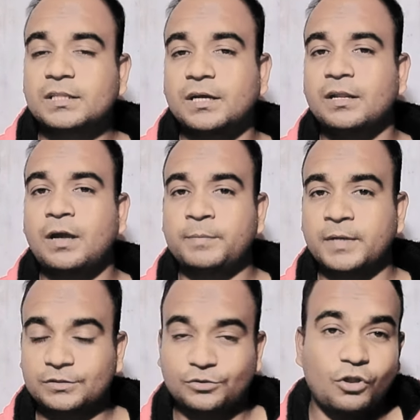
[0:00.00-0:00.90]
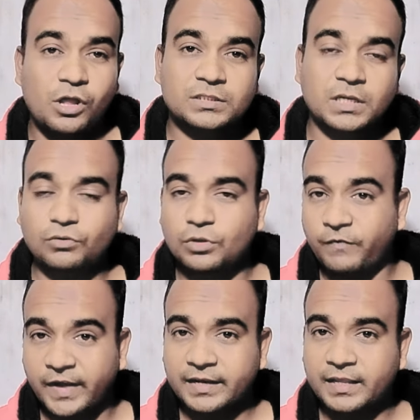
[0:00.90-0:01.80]
তাহলে আপনার তো লজ্জার কোনো
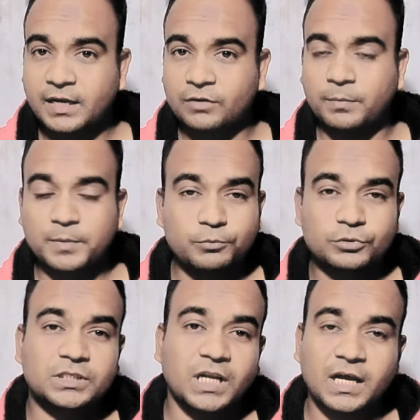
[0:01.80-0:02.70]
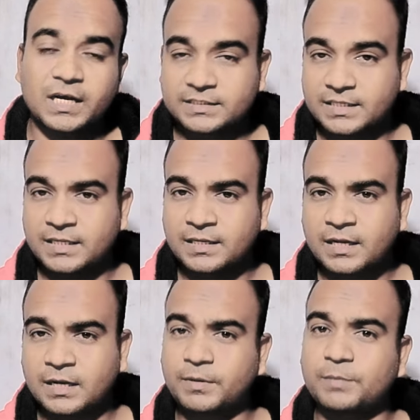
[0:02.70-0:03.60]
ভয় নেই কারণ আপনি পুঁজিটা লাগাচ্ছেনই না
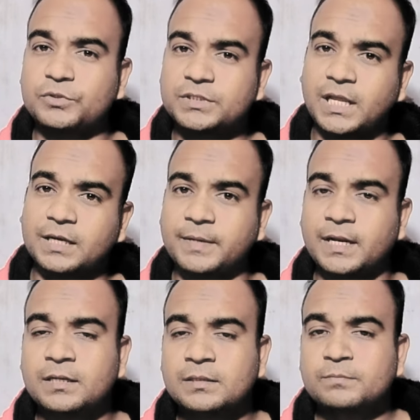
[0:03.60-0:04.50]
আর আপনার পুঁজি লাগবে না